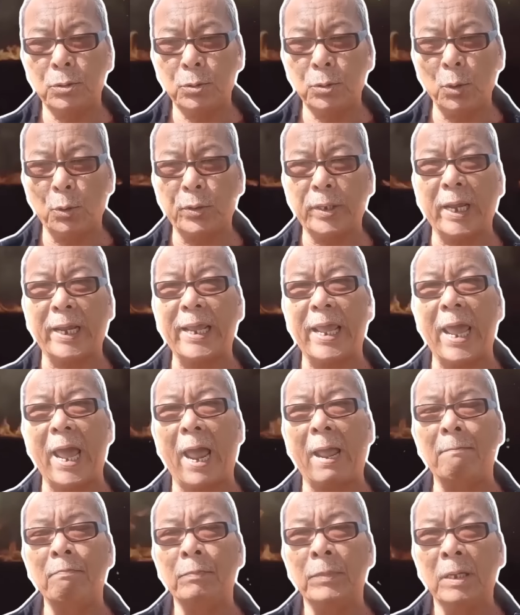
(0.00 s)

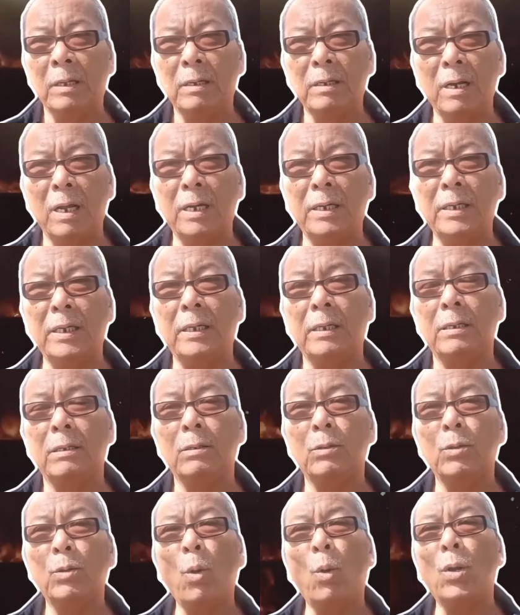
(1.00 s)
Sochaya nơi
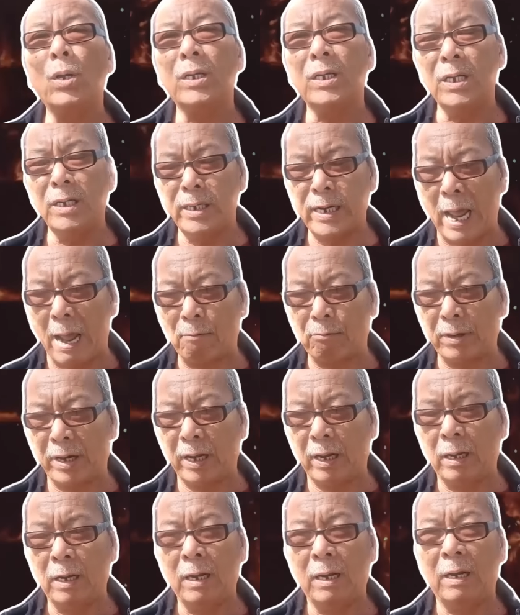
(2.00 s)
con kinh đào
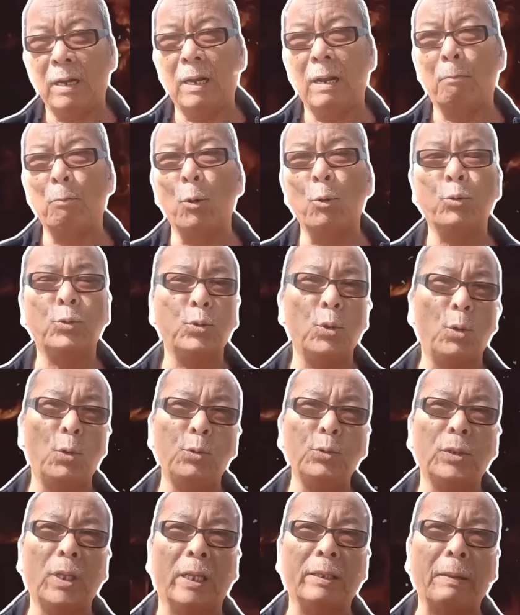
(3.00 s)
này là một
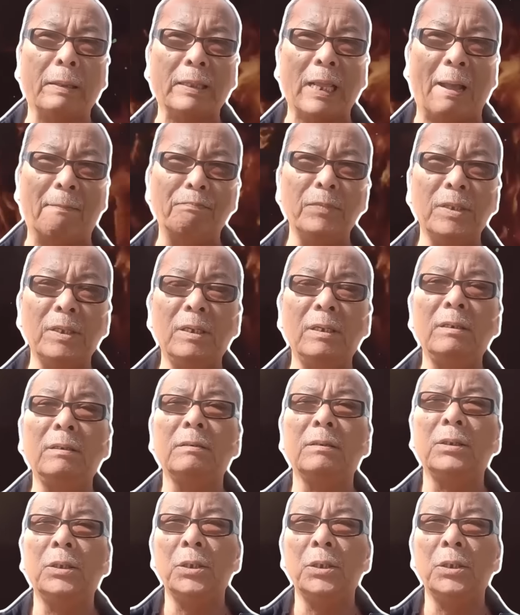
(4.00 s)
số thảm thương